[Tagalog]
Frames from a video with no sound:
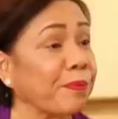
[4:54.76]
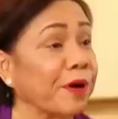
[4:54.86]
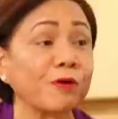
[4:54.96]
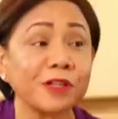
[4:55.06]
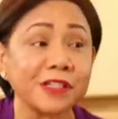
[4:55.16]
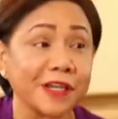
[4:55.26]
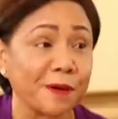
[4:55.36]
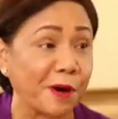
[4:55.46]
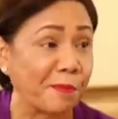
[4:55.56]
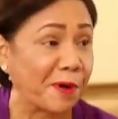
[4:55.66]
pero hindi
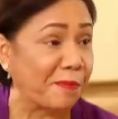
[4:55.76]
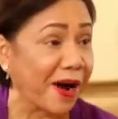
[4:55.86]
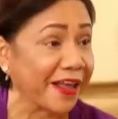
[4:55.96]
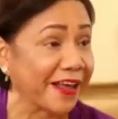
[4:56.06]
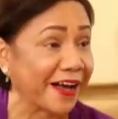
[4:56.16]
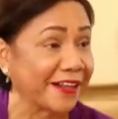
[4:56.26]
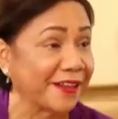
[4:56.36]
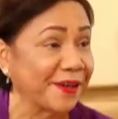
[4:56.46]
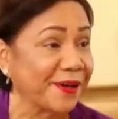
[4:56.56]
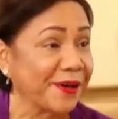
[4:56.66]
sila magbabayad.
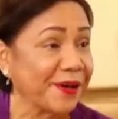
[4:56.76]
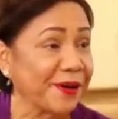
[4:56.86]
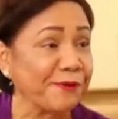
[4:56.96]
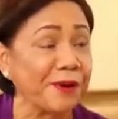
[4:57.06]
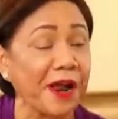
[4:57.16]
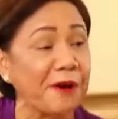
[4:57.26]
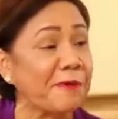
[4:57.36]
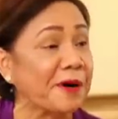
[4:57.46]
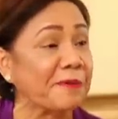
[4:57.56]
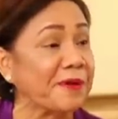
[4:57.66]
Mm. Wala
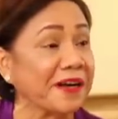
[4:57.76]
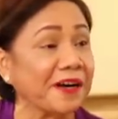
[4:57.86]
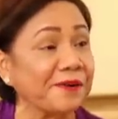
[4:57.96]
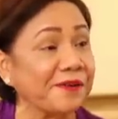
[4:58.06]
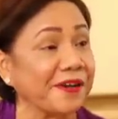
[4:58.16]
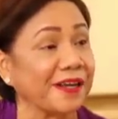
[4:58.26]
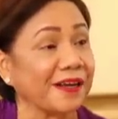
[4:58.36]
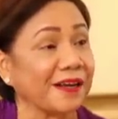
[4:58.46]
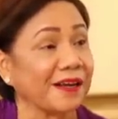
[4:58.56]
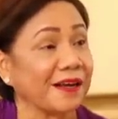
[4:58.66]
naman kaming ganun eh.
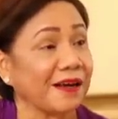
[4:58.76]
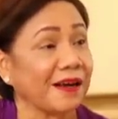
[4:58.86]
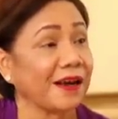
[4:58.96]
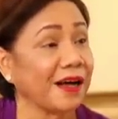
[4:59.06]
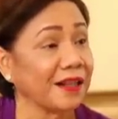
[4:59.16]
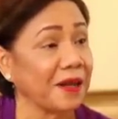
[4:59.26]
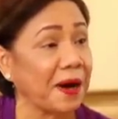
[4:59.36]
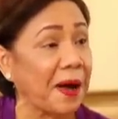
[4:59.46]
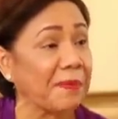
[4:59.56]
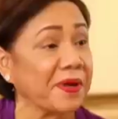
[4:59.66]
Lahat
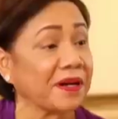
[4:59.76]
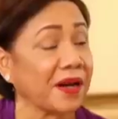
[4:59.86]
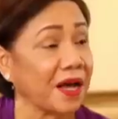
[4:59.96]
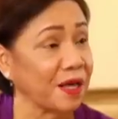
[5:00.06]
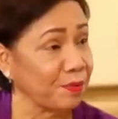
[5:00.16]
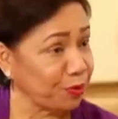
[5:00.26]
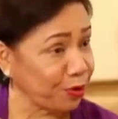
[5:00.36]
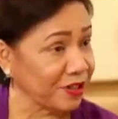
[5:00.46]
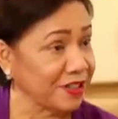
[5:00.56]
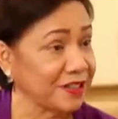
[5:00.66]
ng aming
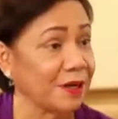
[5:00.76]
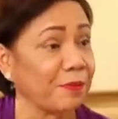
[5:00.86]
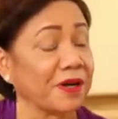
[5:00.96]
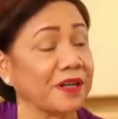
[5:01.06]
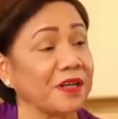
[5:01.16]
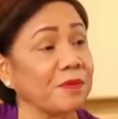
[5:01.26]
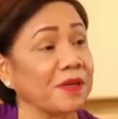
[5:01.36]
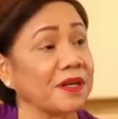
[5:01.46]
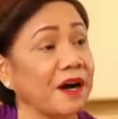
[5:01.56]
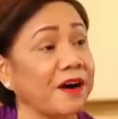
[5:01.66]
nai-process sa
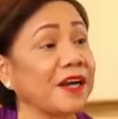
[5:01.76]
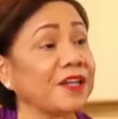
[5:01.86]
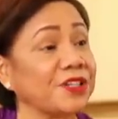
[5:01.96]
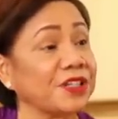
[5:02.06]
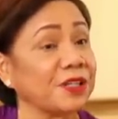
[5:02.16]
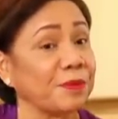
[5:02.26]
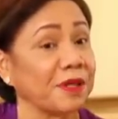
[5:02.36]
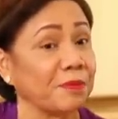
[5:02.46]
pag-ibig are legitimate